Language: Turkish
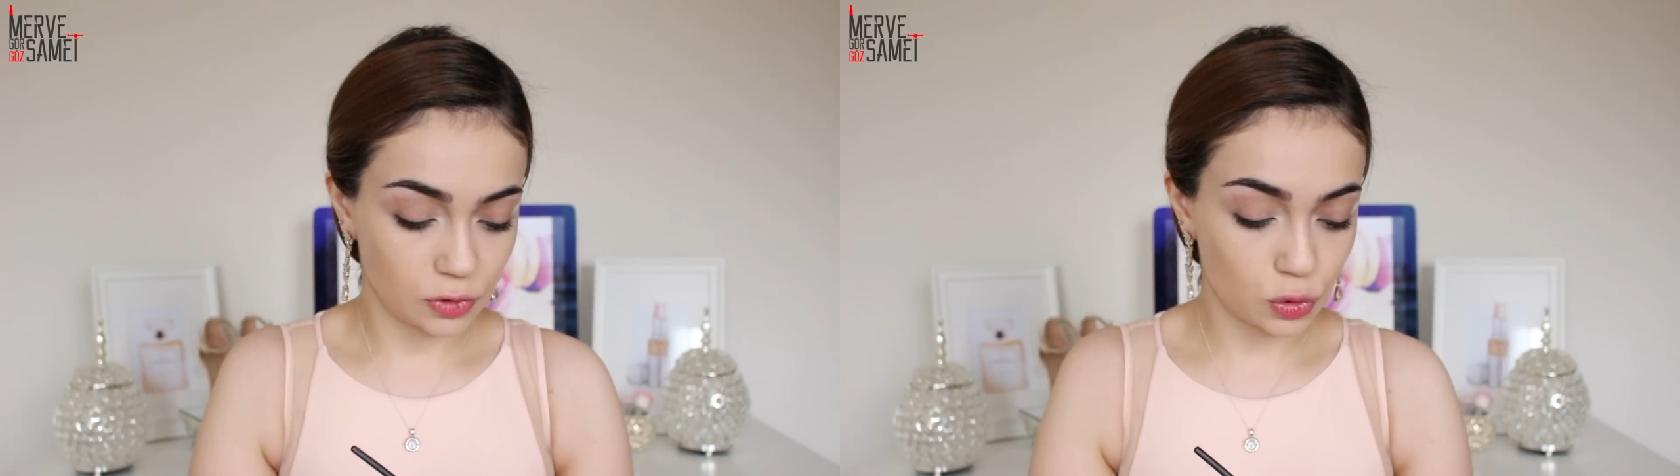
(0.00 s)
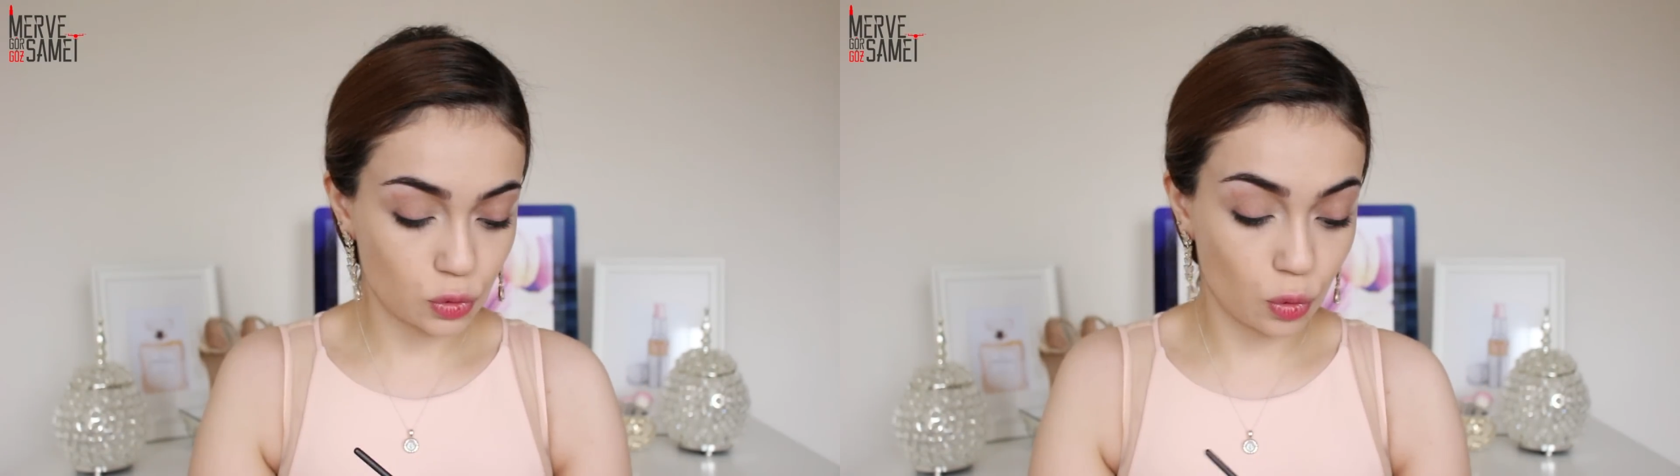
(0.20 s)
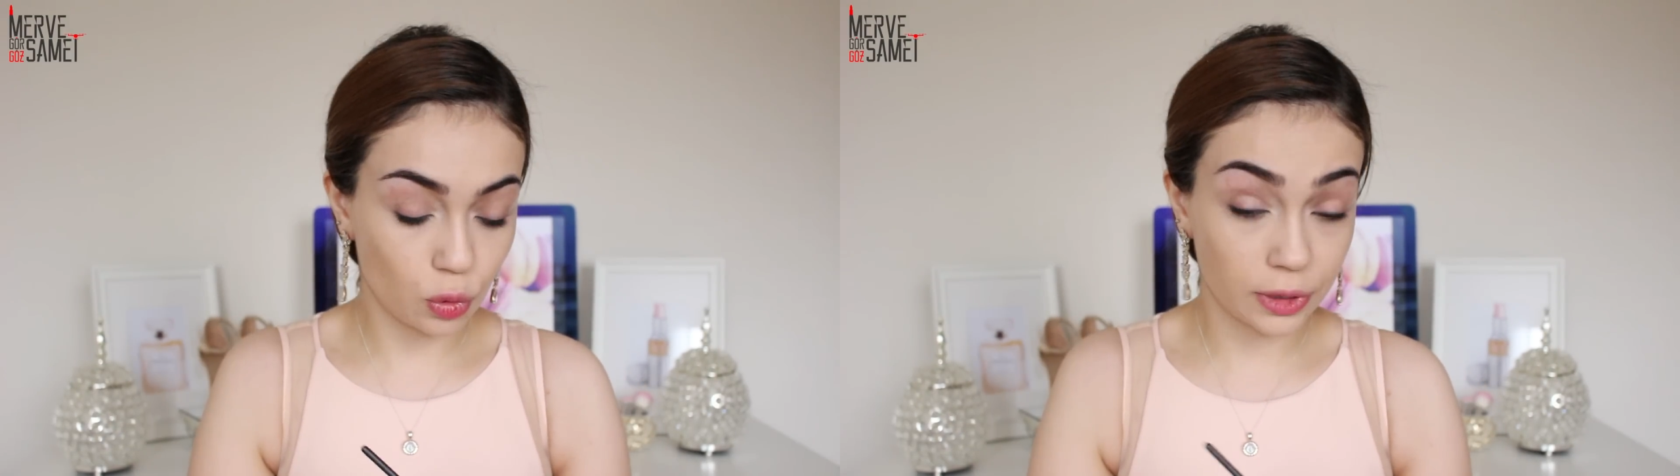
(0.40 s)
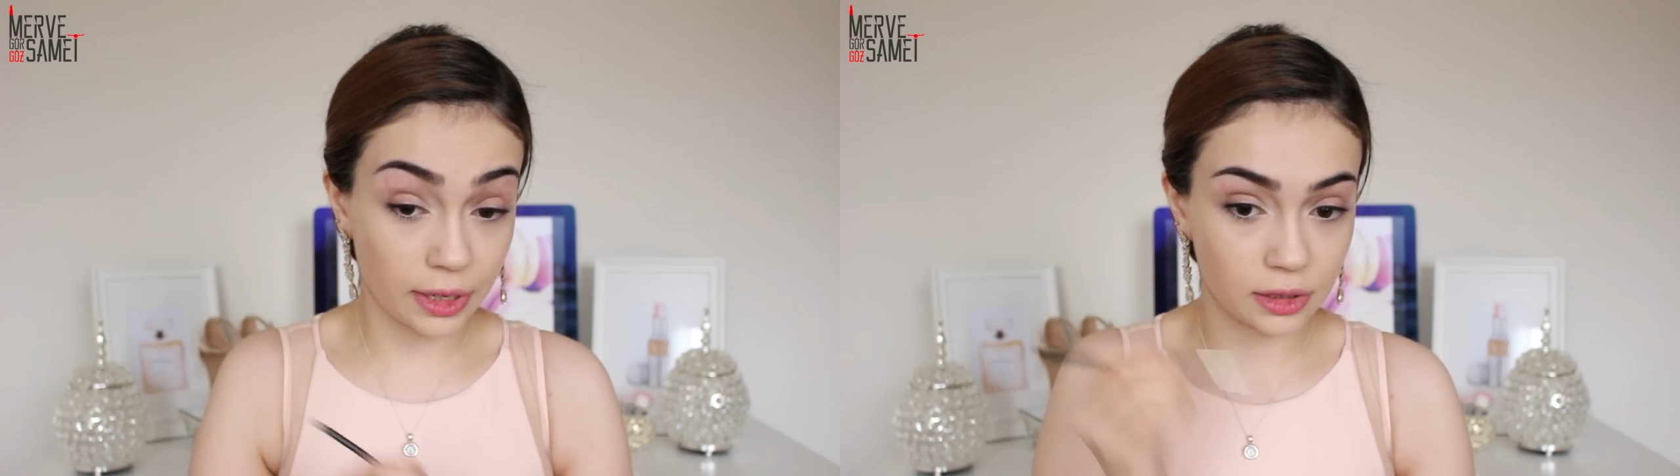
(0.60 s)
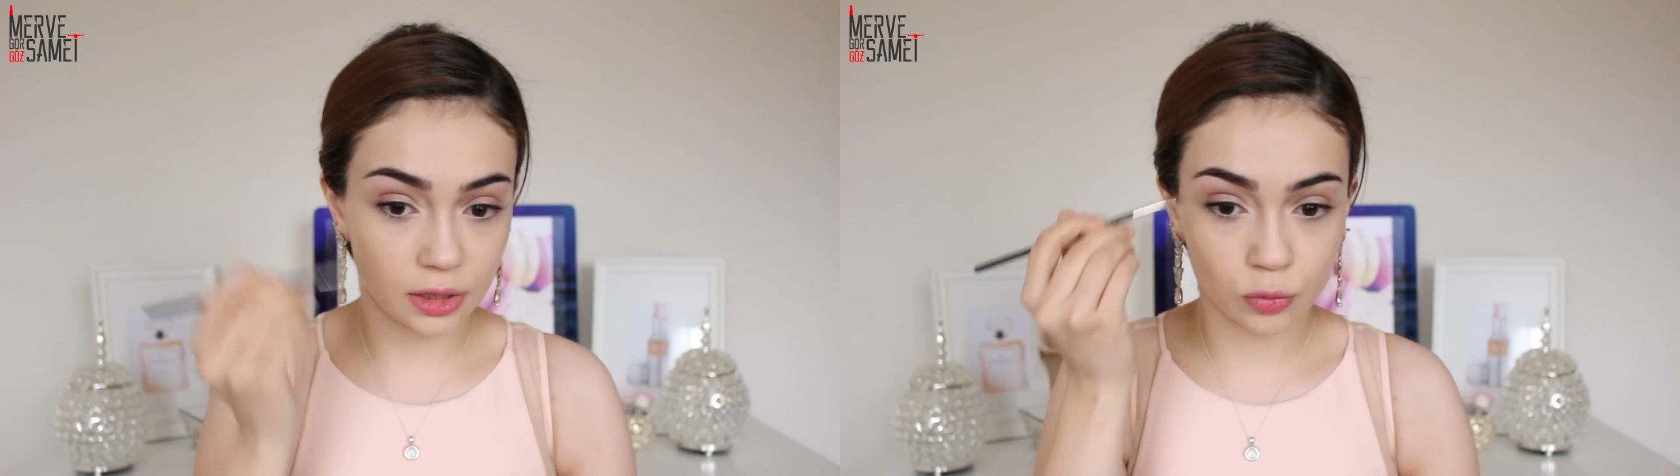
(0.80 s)
Soğuk
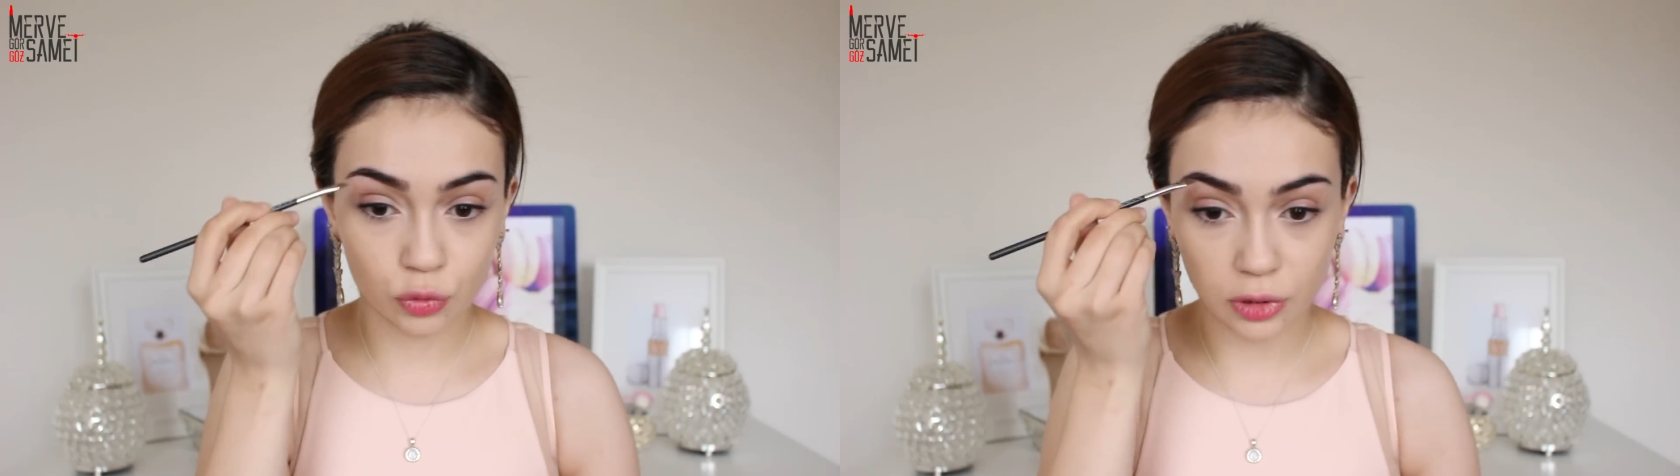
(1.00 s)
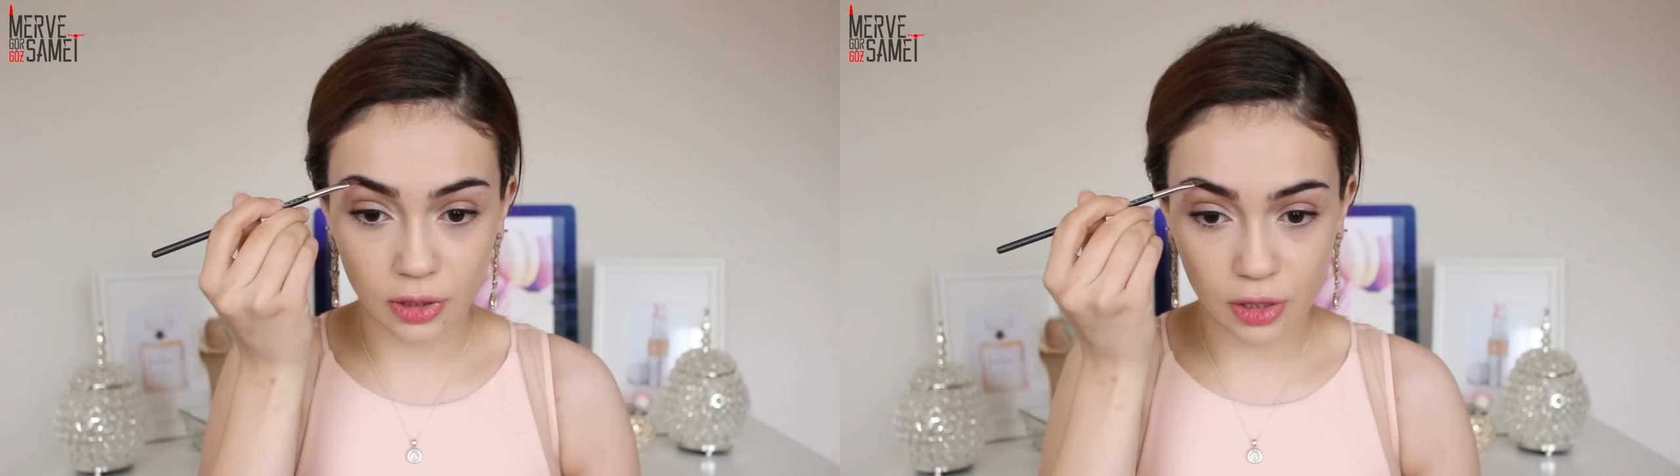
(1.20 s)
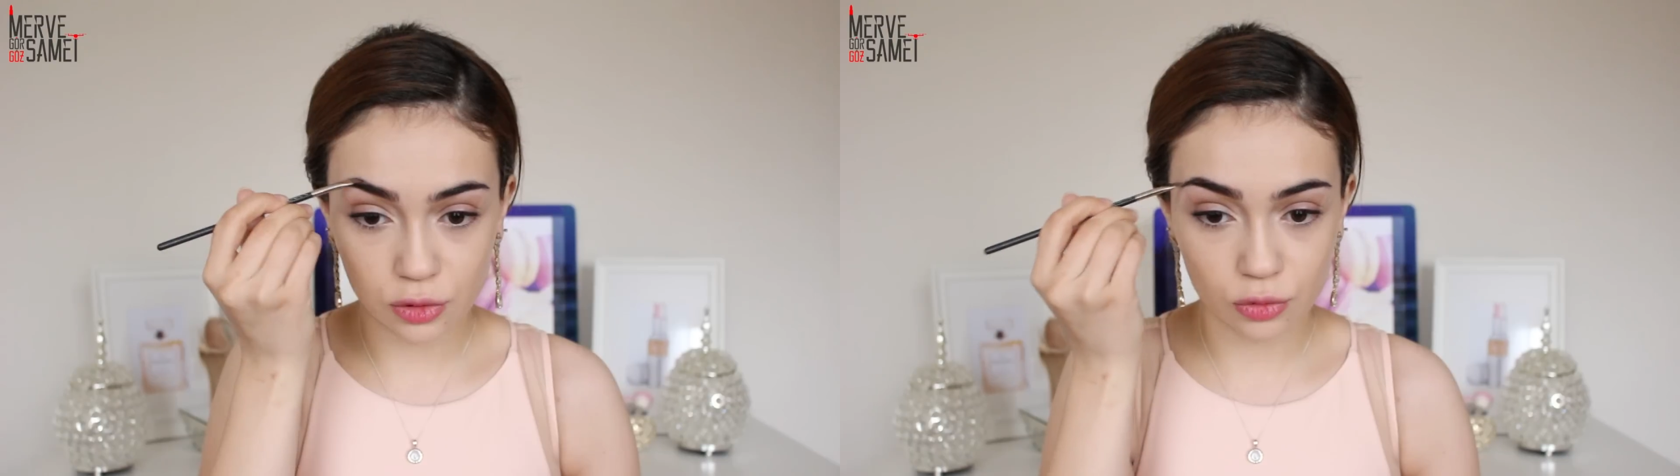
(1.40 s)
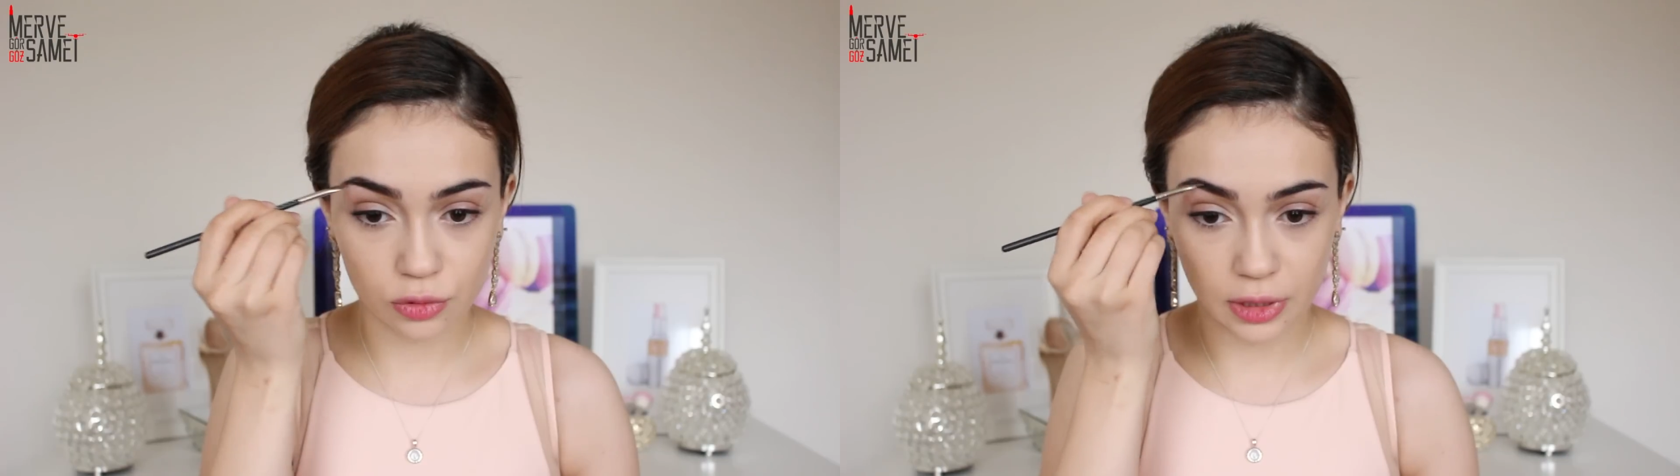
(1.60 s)
renkleri, mutlaka soğuk